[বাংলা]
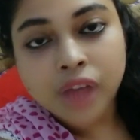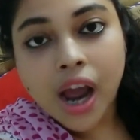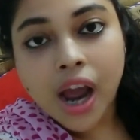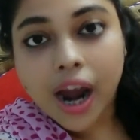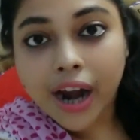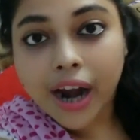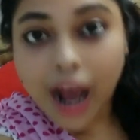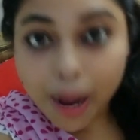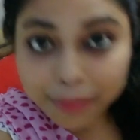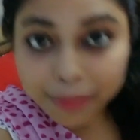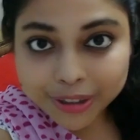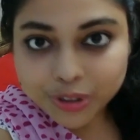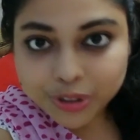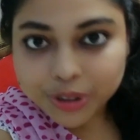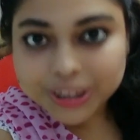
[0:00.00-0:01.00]
আর
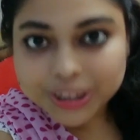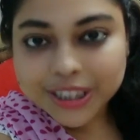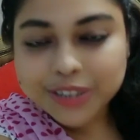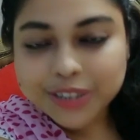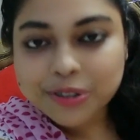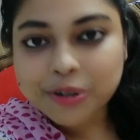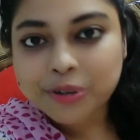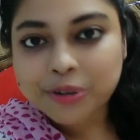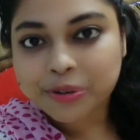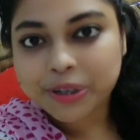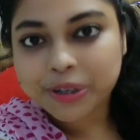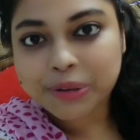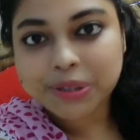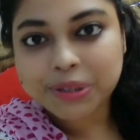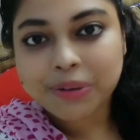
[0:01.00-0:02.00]
আমার যদি জিজ্ঞাসা করো
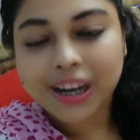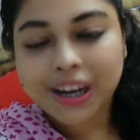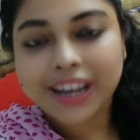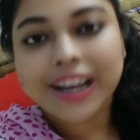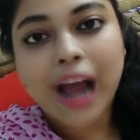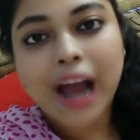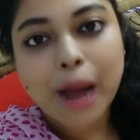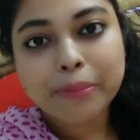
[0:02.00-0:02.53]
কোনটা বেশি ভালো লাগে